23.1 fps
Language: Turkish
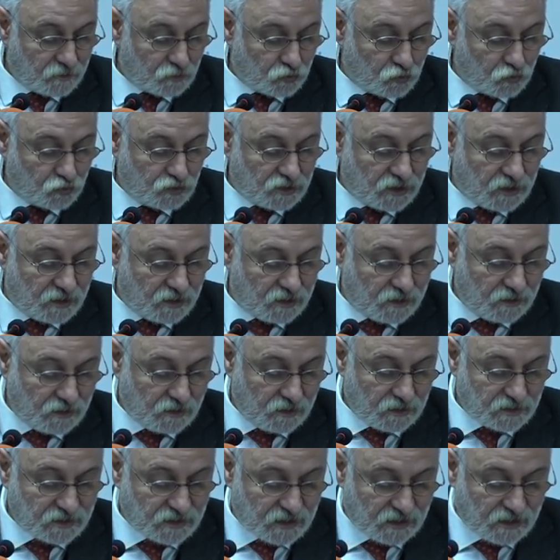Tunceli
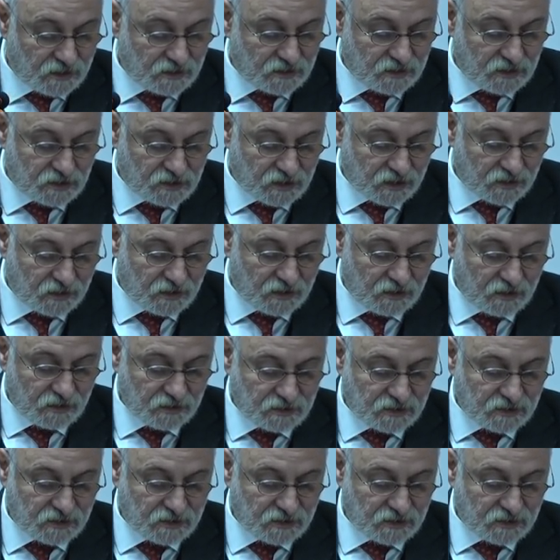8 ilçede,